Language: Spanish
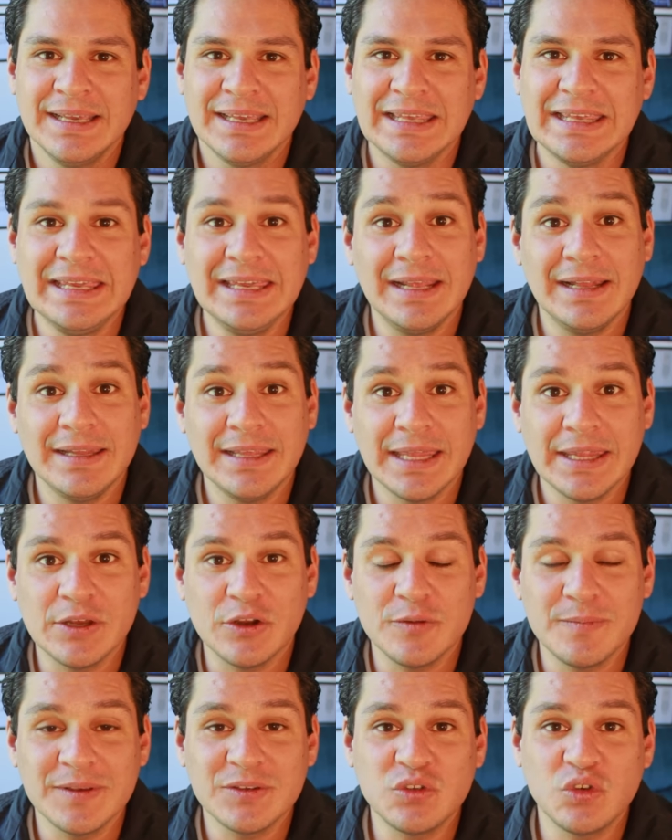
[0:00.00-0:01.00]
Y el día de
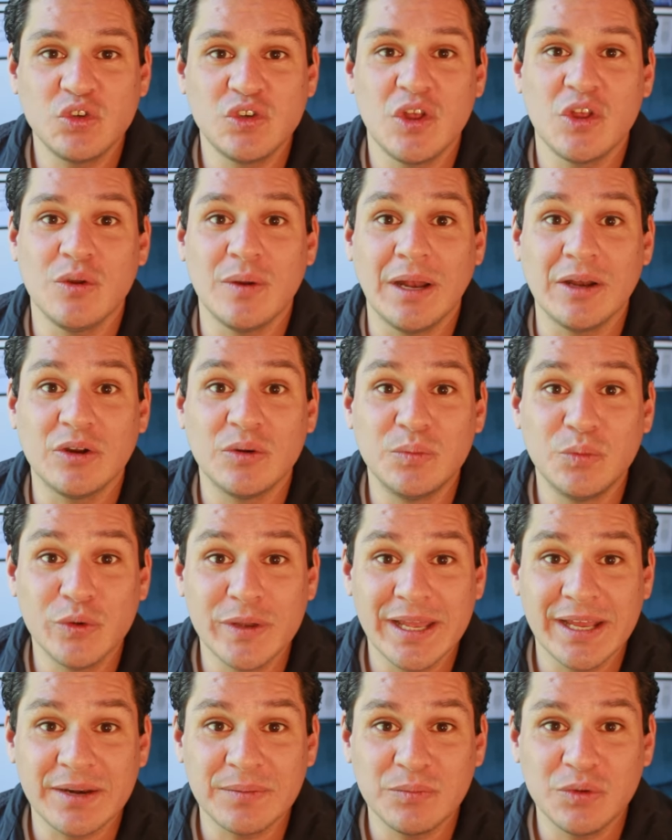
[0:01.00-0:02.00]
hoy me sucedió algo
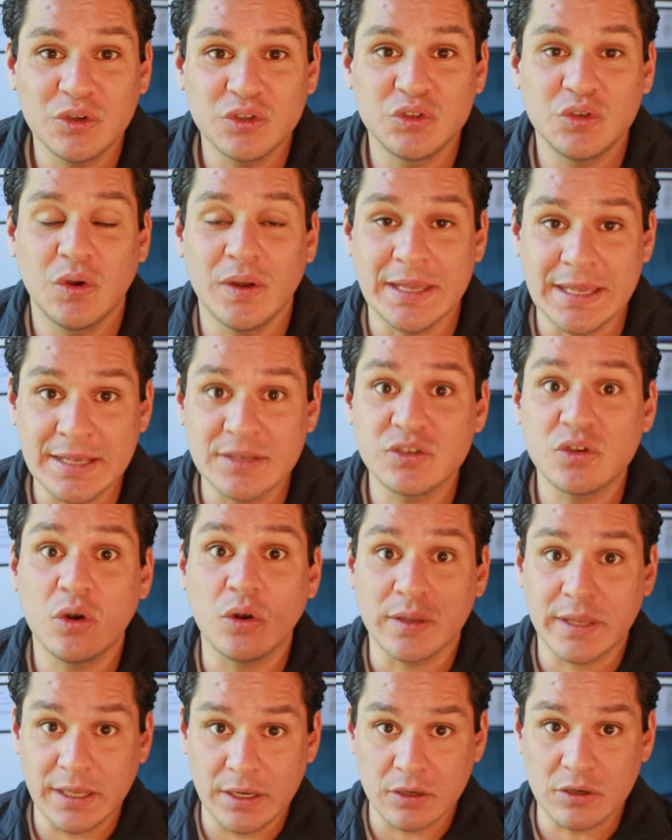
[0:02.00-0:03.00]
muy hermoso y eso
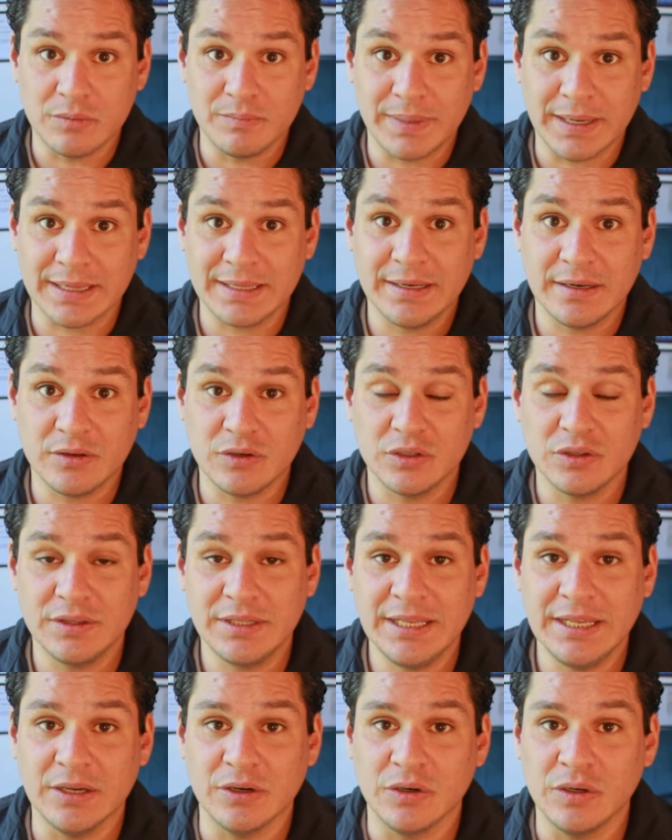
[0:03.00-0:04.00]
lo quiero compartir
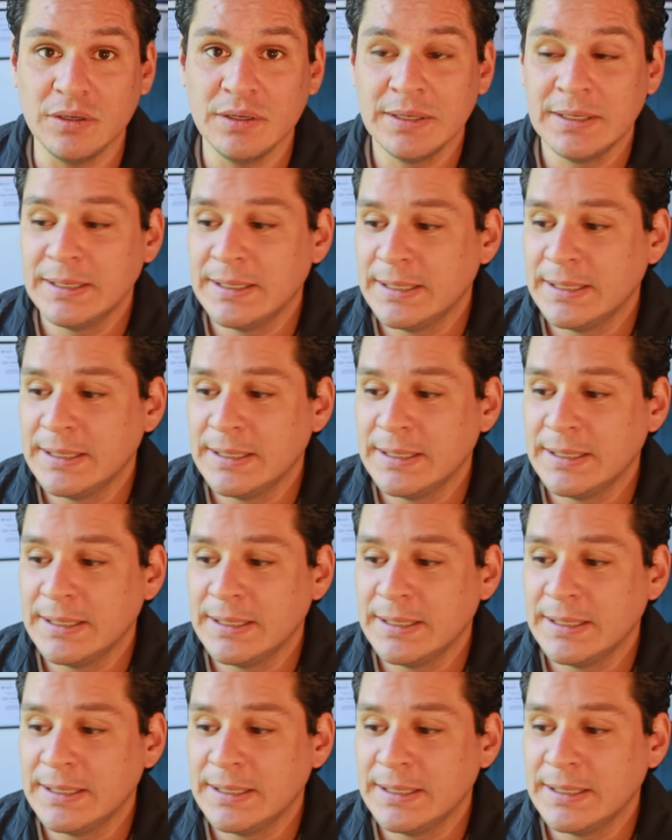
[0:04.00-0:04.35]
contigo